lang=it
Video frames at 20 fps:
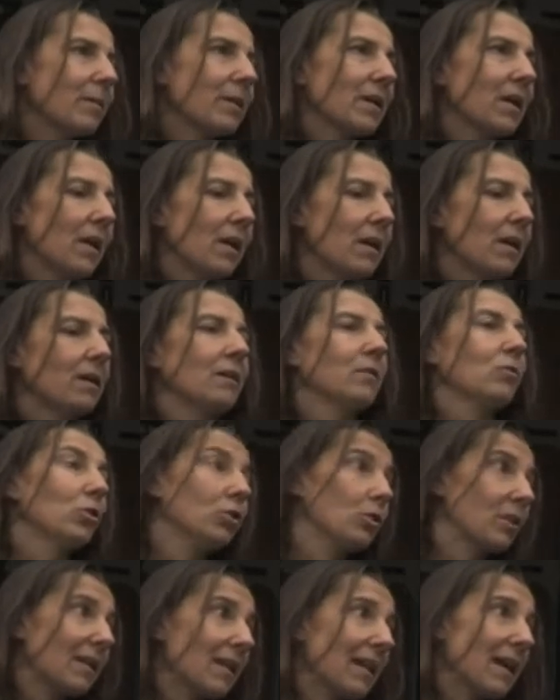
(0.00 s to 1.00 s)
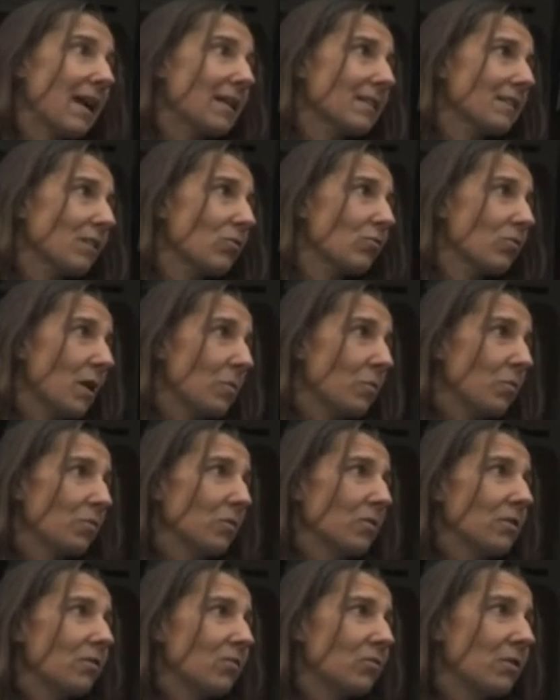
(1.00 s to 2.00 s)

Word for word: perché noi ragazze corriamo con,